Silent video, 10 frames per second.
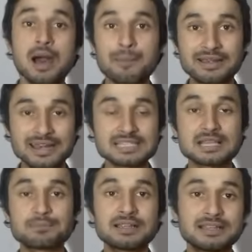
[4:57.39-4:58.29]
आप एड्रेस
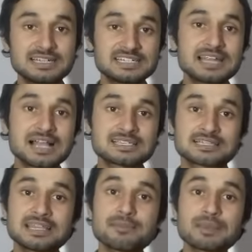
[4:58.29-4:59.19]
अपना नीचे डाल
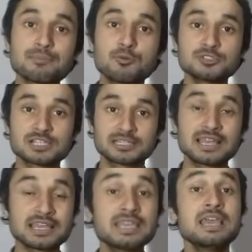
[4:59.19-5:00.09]
सकते हैं अपना पूछ सकते
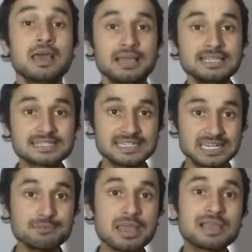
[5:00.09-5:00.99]
हैं कि इस
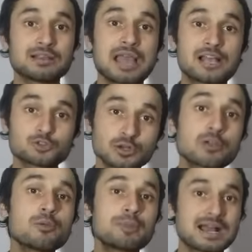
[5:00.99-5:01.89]
सिटी में एक एजोर की कोई